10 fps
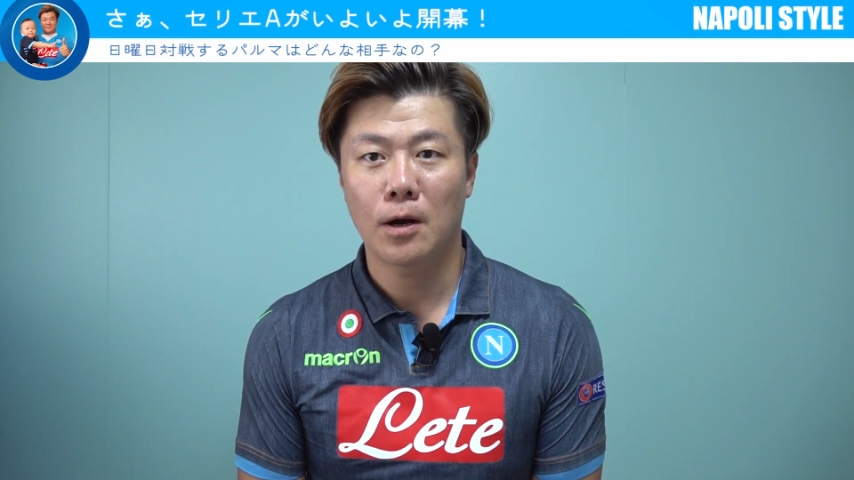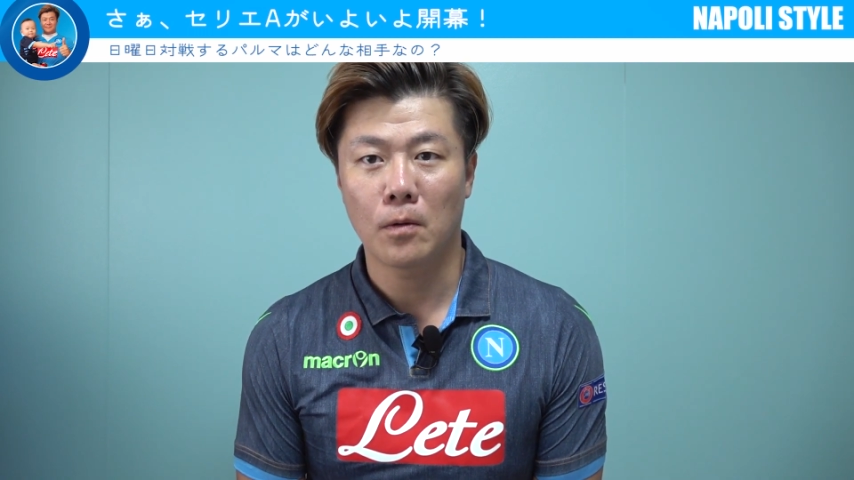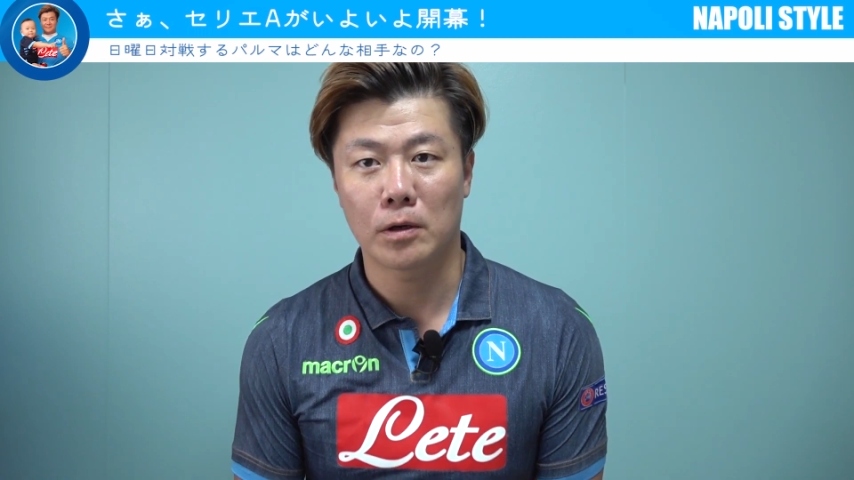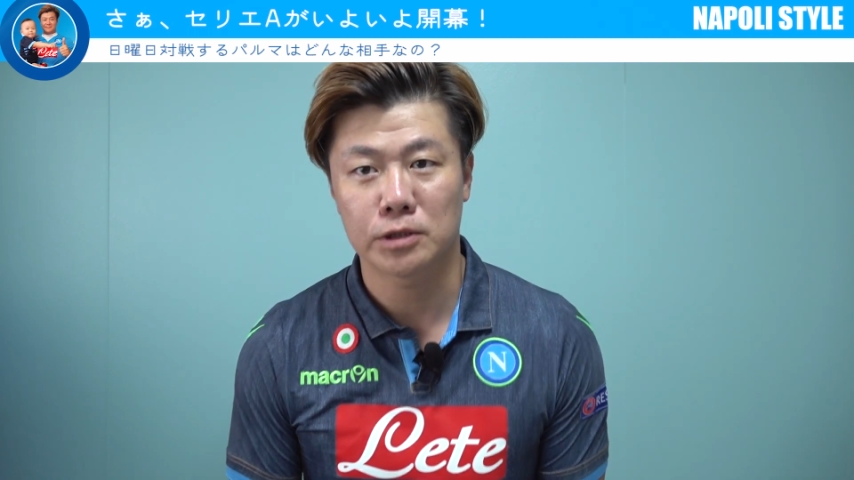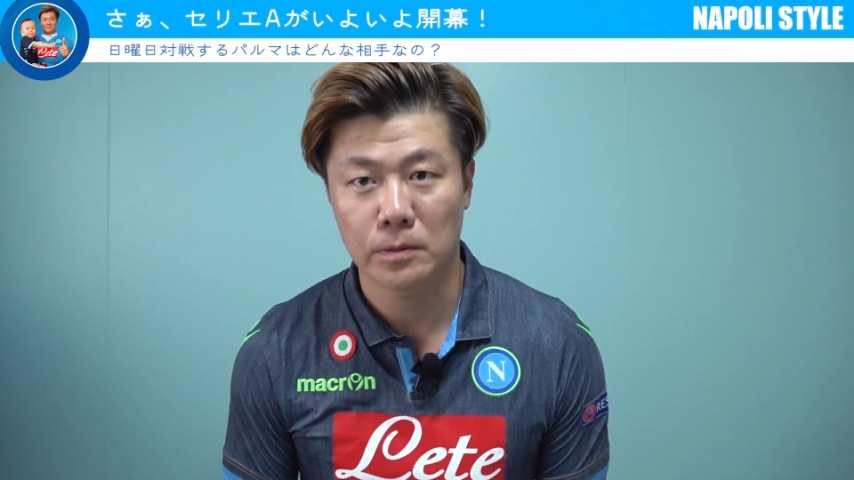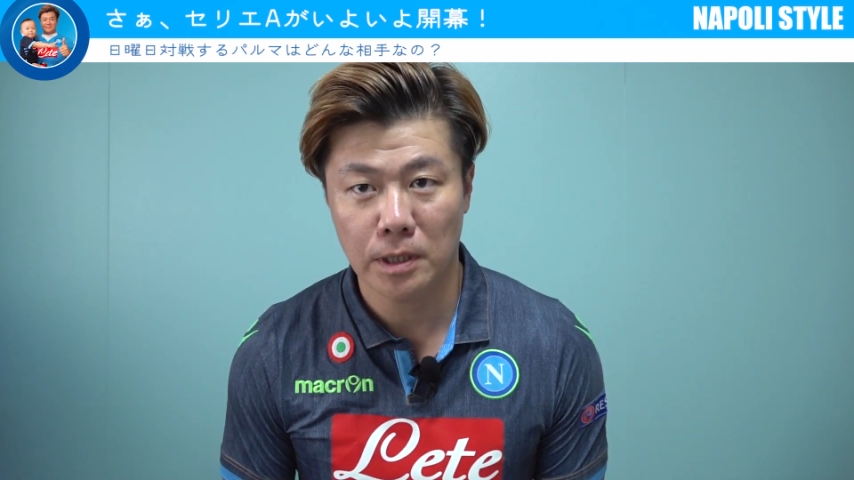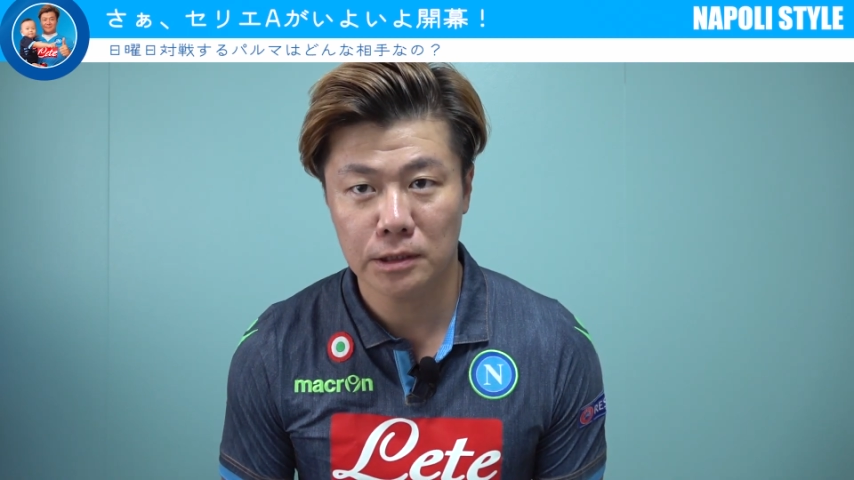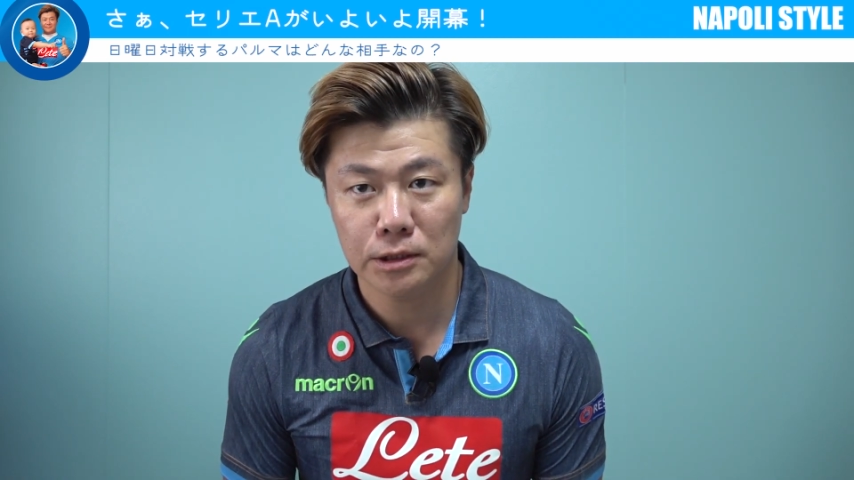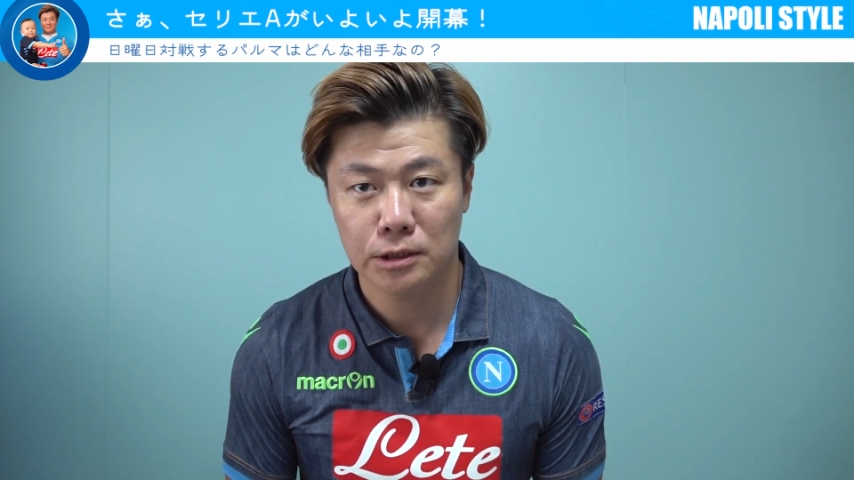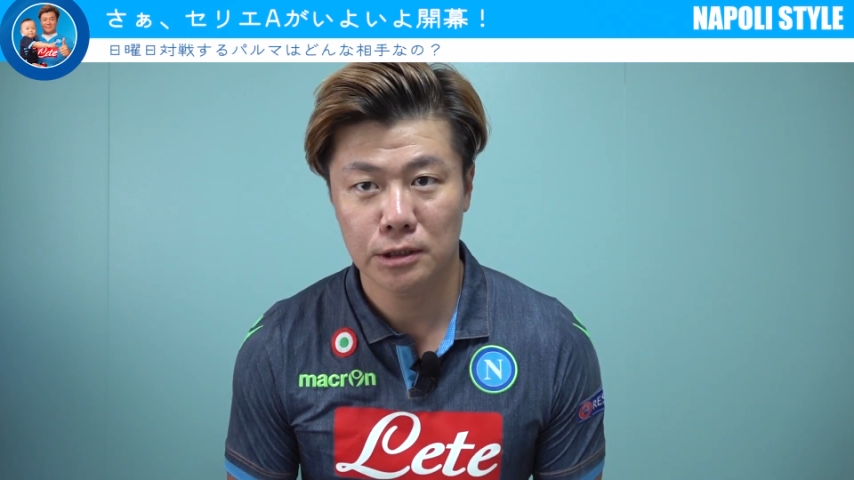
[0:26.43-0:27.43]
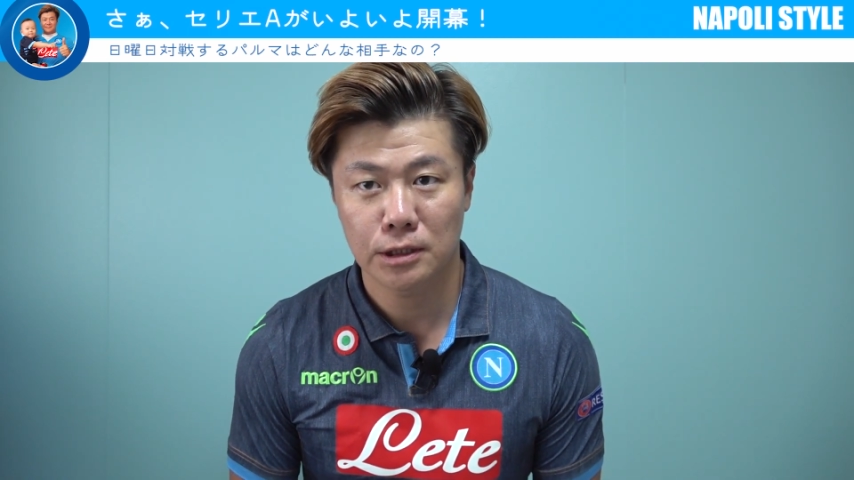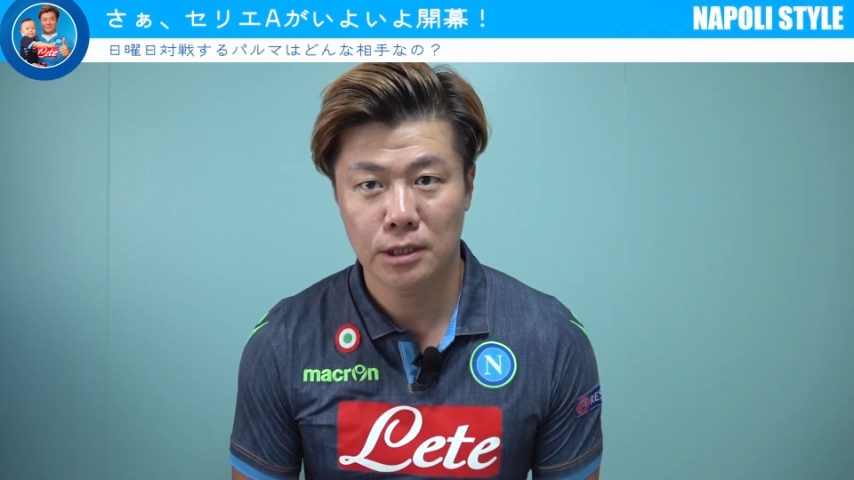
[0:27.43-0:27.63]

おはようございます